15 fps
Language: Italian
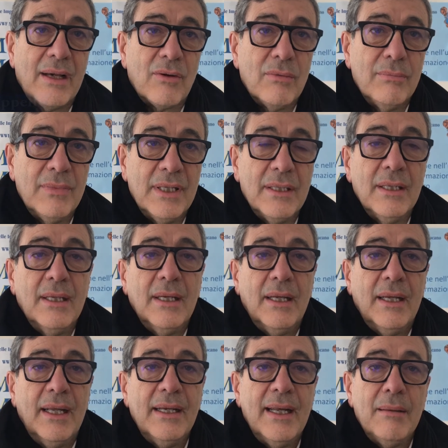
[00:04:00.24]
garum
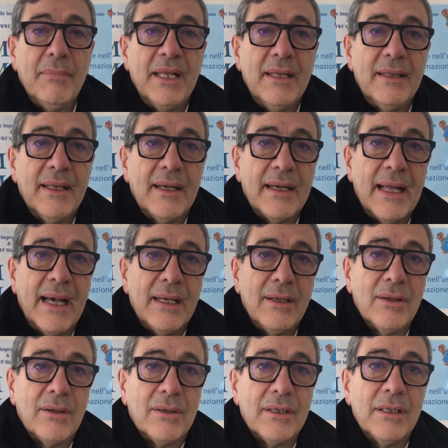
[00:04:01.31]
e nel
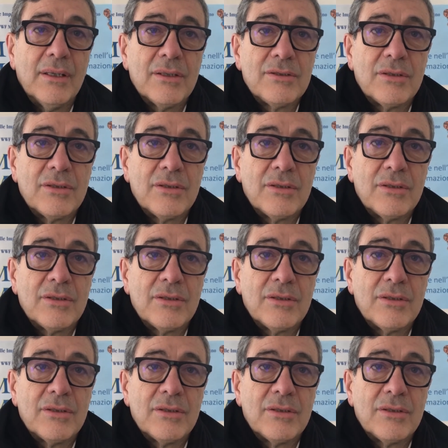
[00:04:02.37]
Mediterraneo il